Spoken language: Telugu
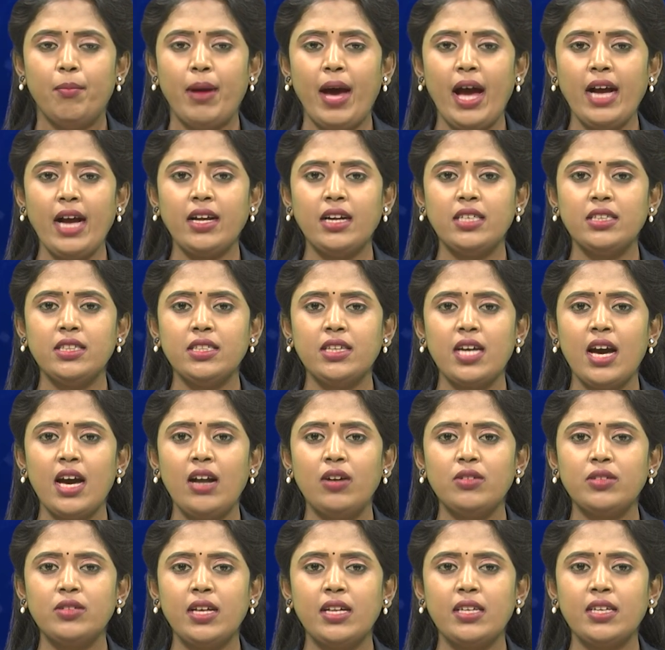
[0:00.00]
బ్యాంక్
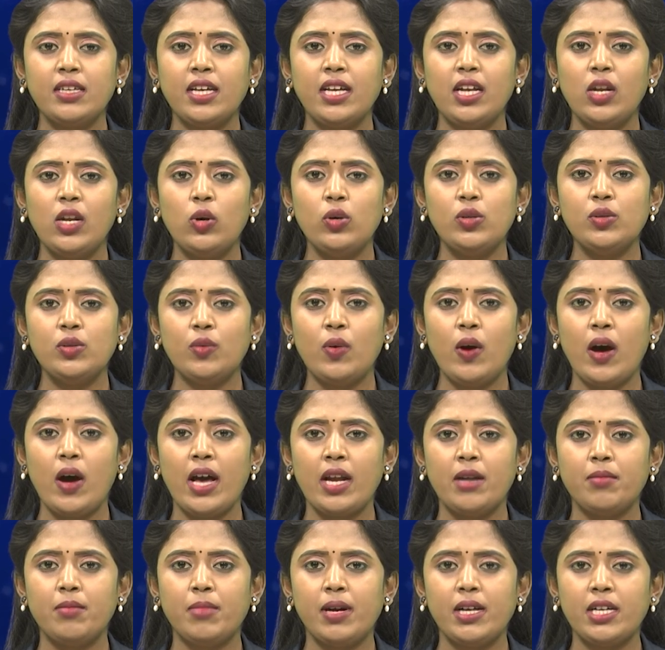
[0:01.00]
అధికారుల తనిఖీల్లో
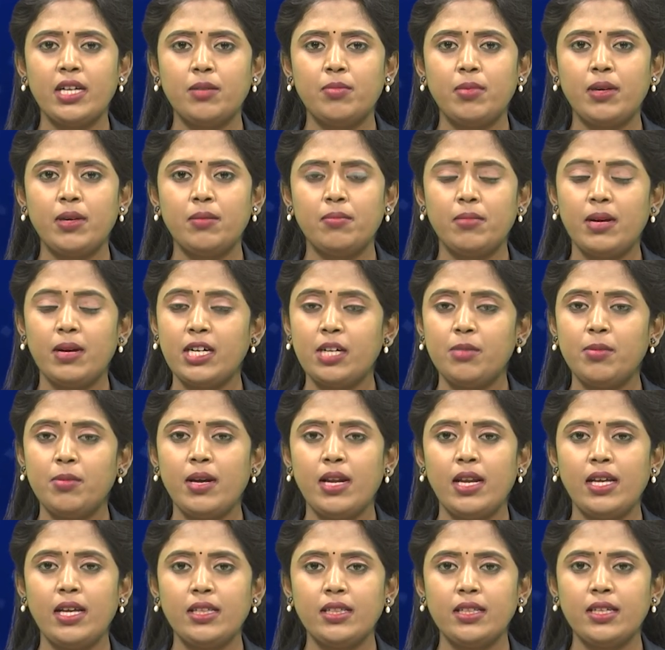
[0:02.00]
వ్యవహారం బయట
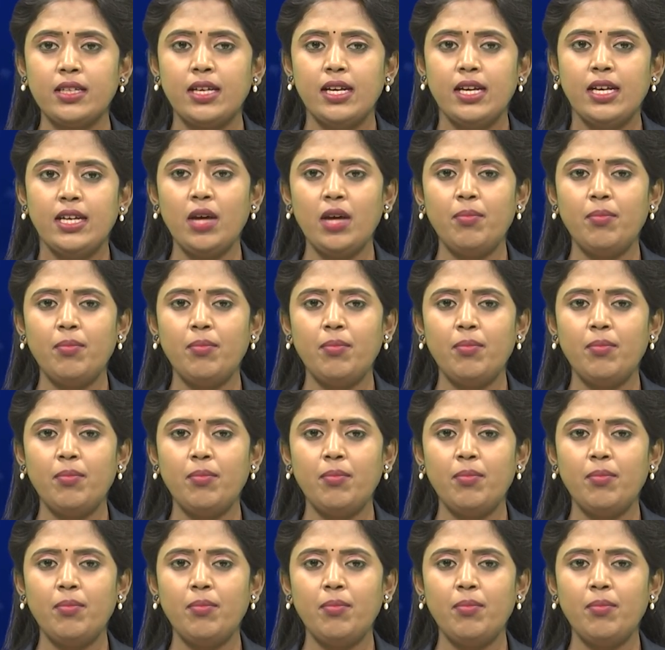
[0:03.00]
బట్టబయలైంది